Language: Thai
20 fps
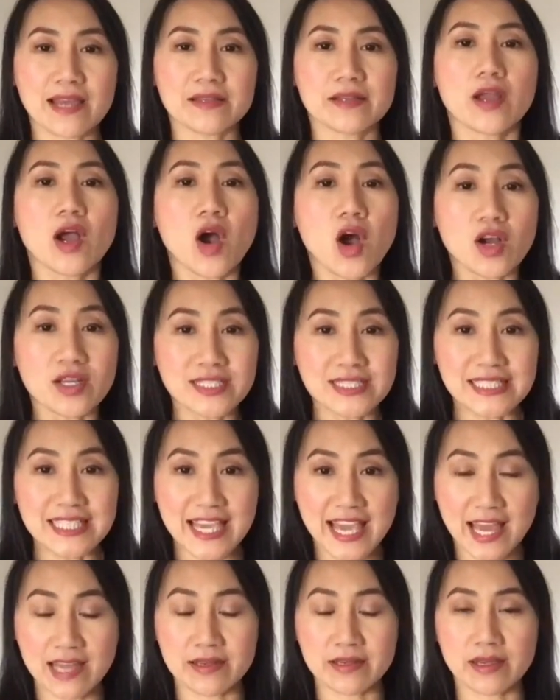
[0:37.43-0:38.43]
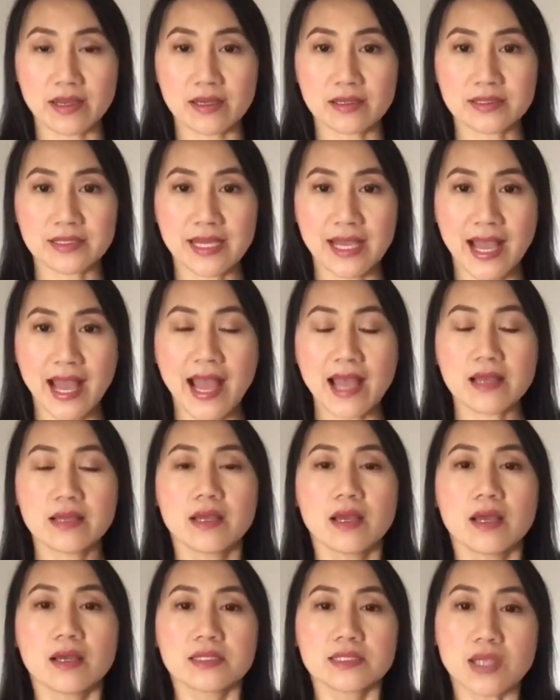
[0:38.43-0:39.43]
ยนออเดเกียนเนี่ยนะคะ
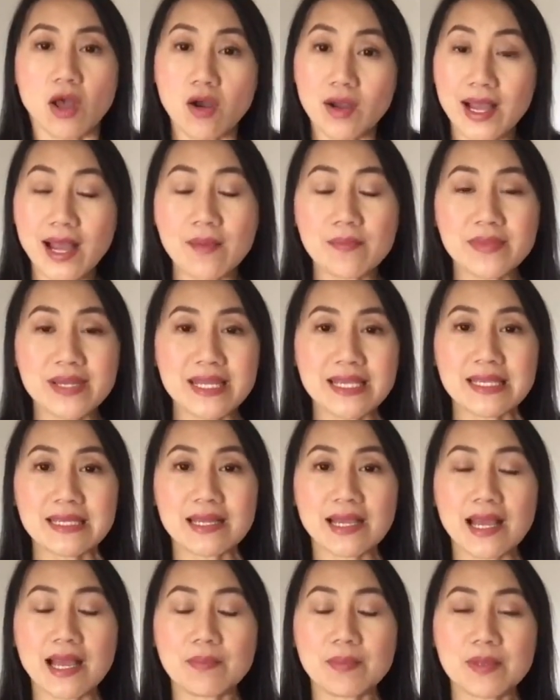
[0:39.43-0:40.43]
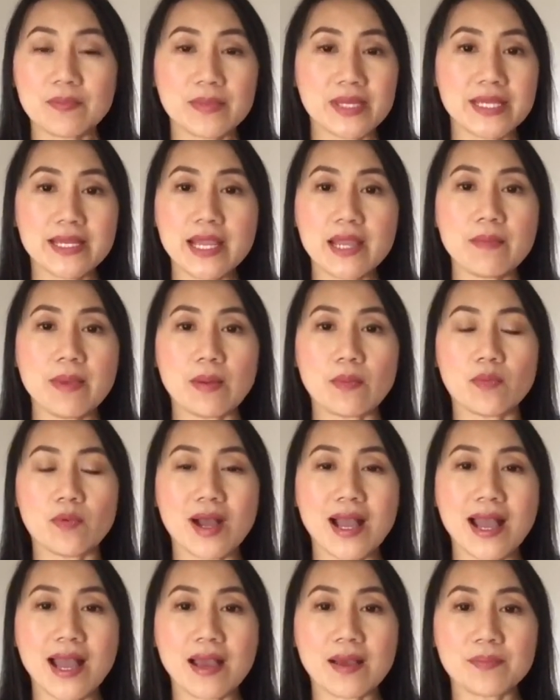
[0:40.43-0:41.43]
สองคำนี้นะคะมันไม่ได้แบบ
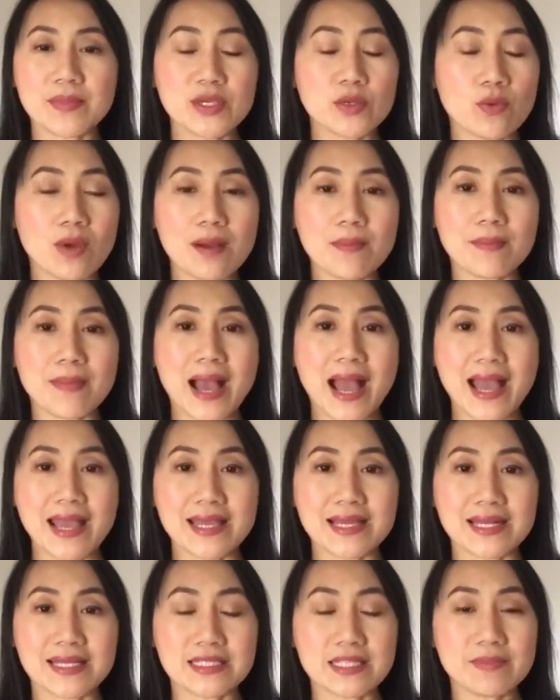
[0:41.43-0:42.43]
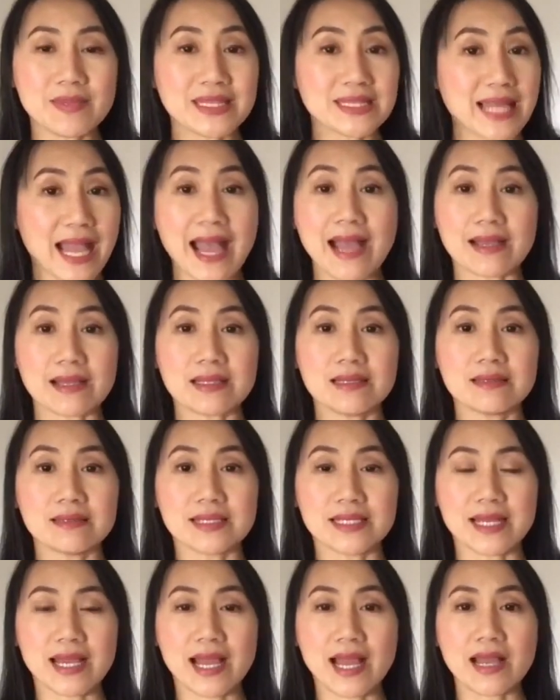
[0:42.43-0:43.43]
ว่ามีความหมายอะไรที่มันต่างกันเล
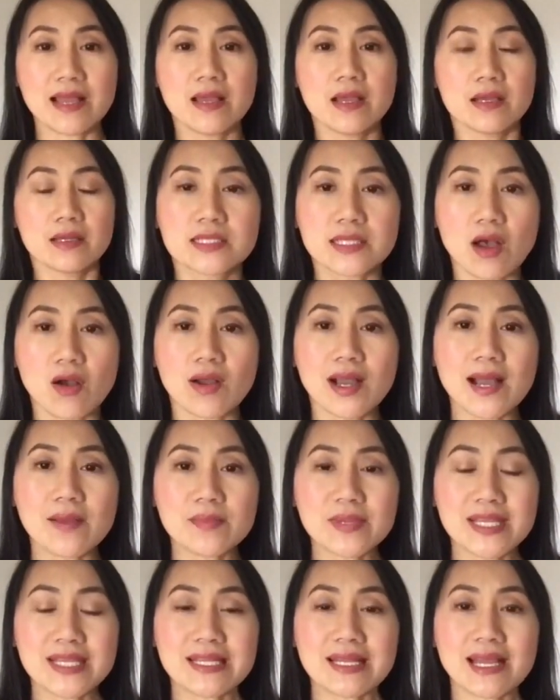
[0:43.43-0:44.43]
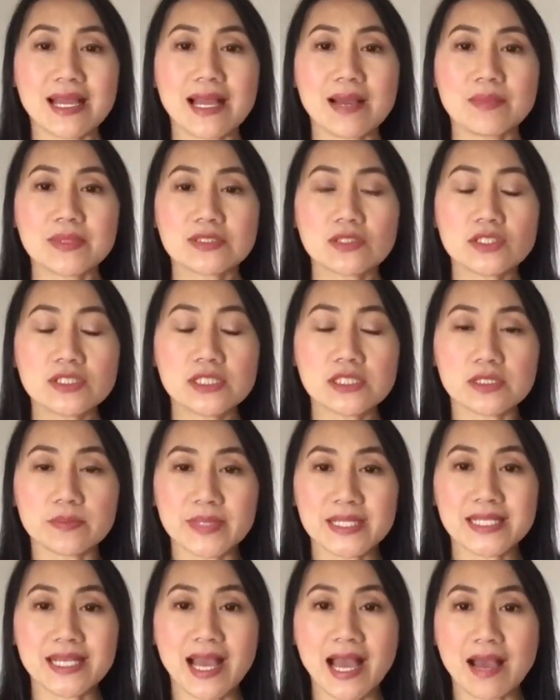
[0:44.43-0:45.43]
ยนะคะสองคำนี้นะคะมันก็ถือ
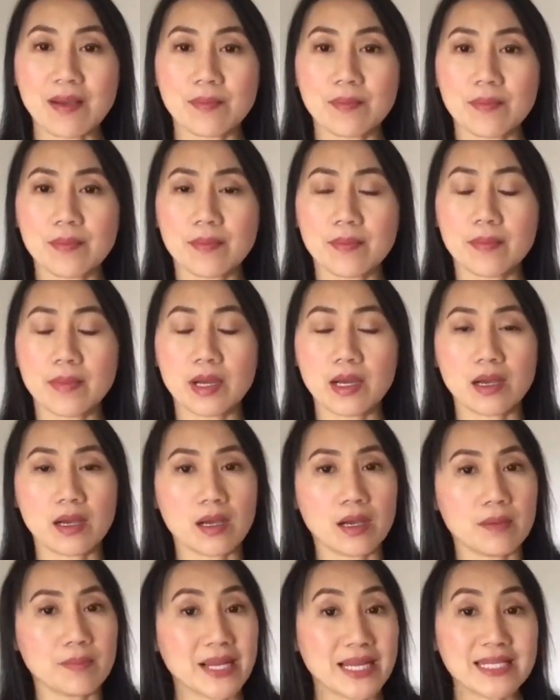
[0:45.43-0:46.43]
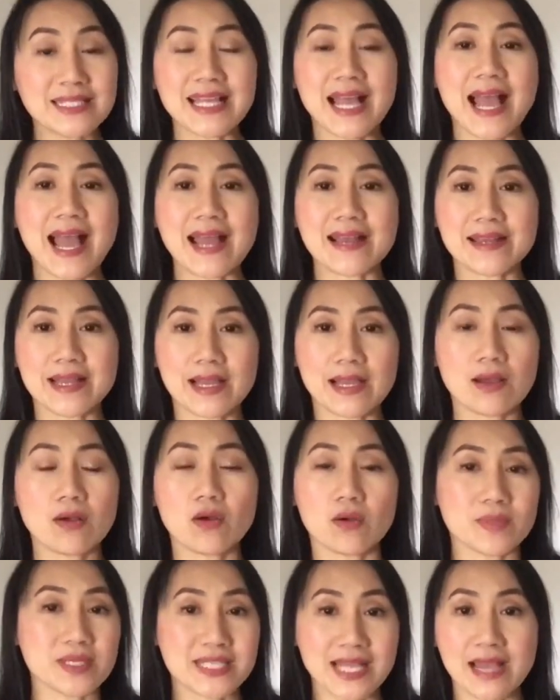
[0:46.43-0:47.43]
เป็นคำมาตรฐานนะคะ
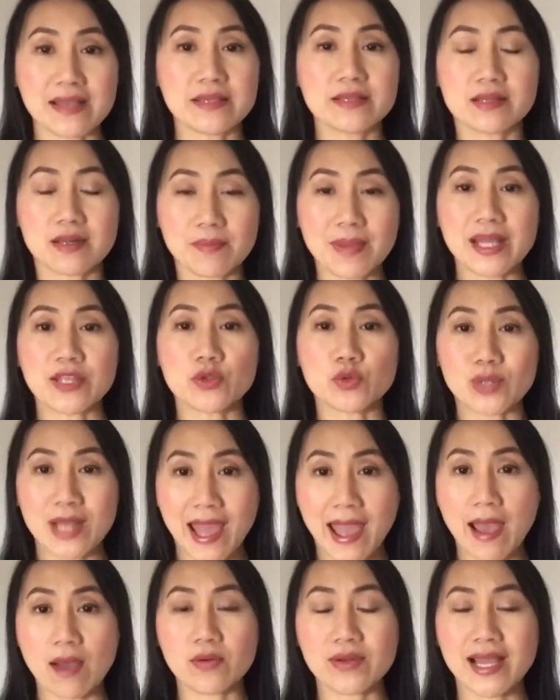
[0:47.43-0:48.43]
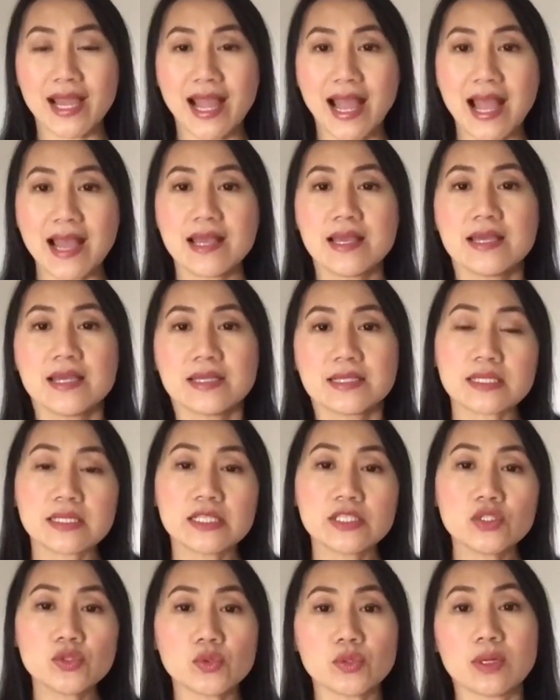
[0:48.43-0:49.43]
ของภาษาเยอรมันอยู่แล้วนะคะ
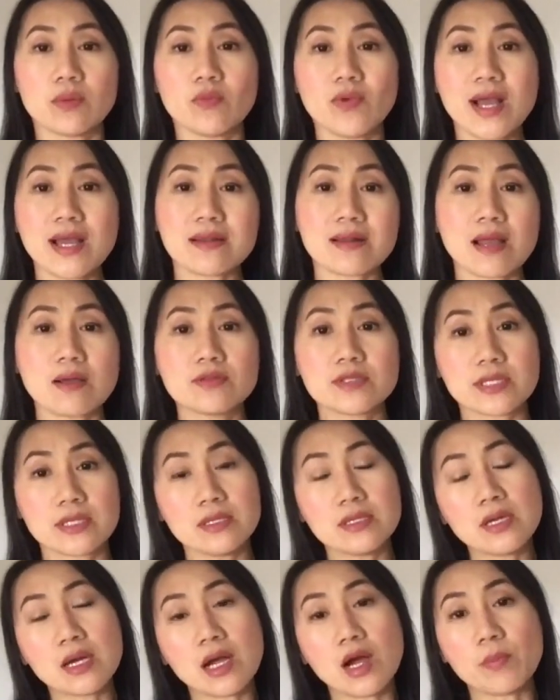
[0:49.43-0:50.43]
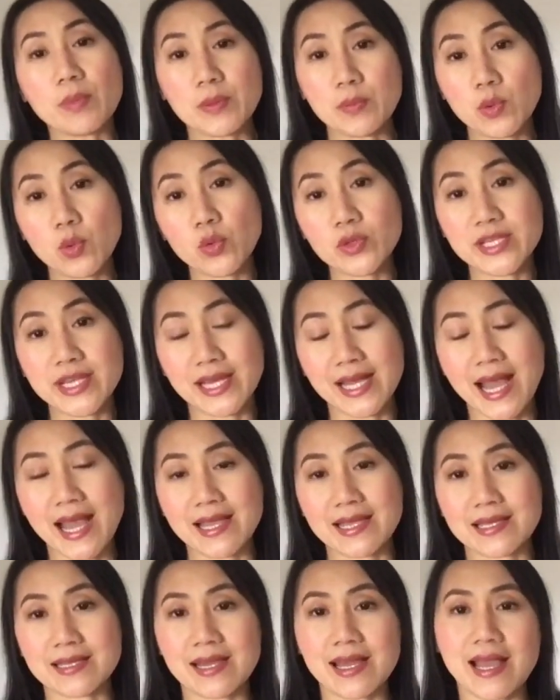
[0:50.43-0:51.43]
ขึ้นอยู่กับว่าเราจะเลือกเอาไปพูดยังไง
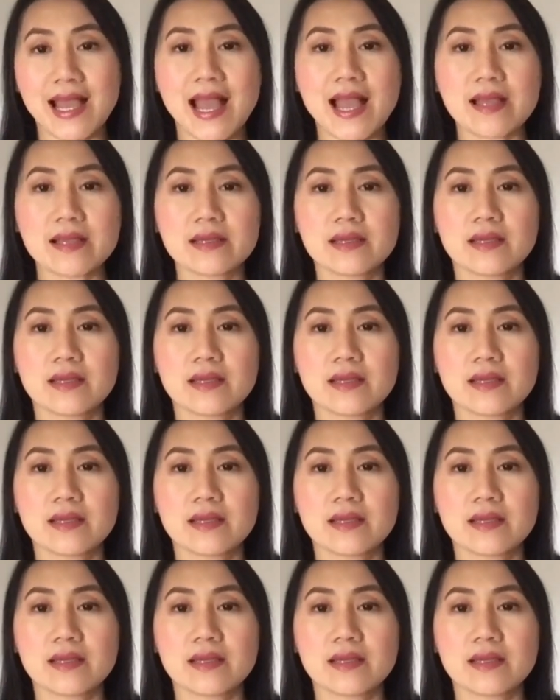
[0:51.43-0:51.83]
นะคะ